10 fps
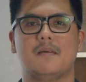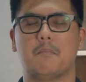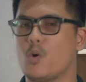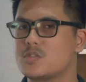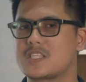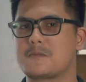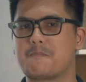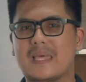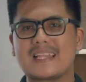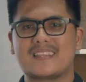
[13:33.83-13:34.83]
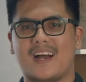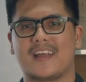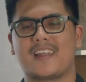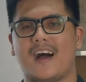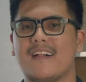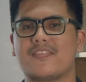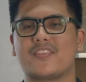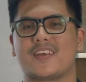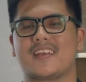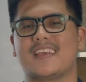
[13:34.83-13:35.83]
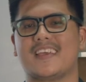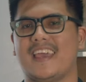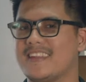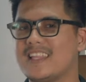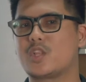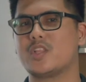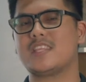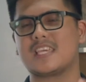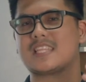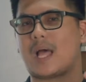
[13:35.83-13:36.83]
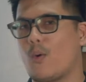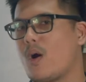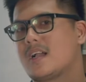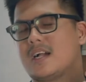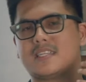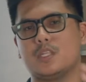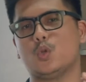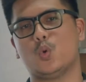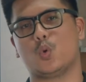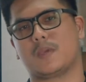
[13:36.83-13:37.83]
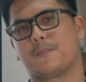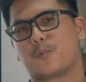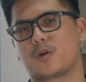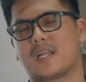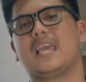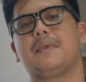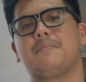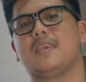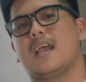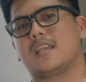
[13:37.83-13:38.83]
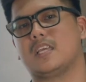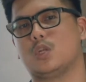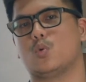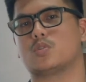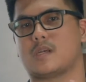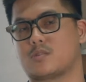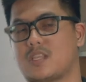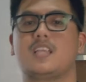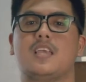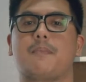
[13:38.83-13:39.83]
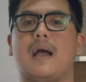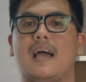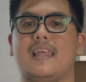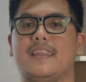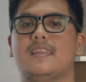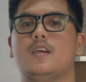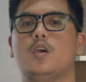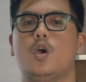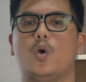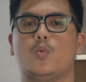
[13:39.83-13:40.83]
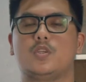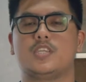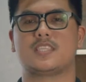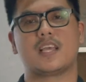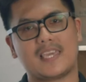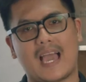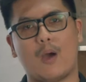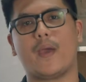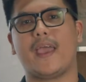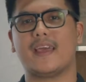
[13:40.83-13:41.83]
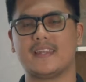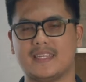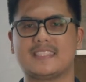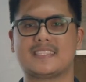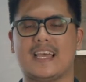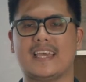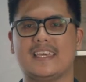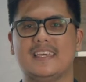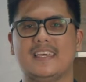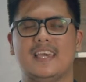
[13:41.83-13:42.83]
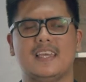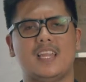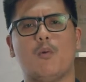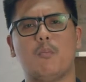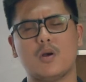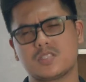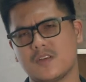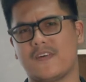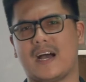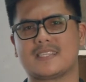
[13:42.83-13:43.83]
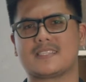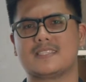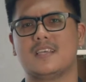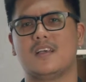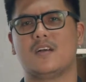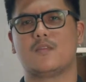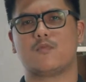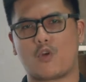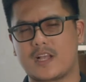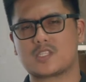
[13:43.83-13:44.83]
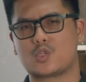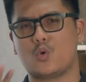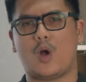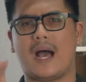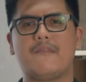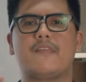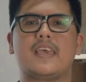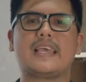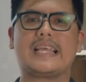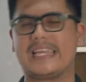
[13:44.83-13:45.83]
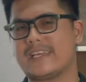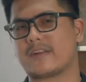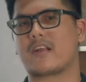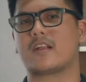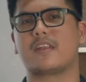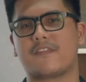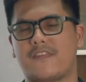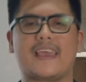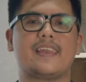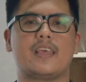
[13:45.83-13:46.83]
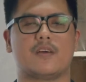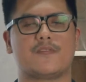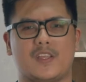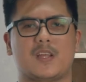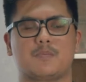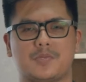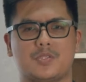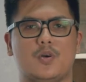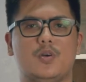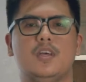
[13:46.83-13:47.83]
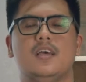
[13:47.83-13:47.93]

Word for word: Moses built an altar And dito niya gitawag ang Ginoo, giproclaim niya ang Ginoo sa usa kanya pangalan which is ang Yahweh Nisai. Now, most of us for us to have a clearer defining of terms, no?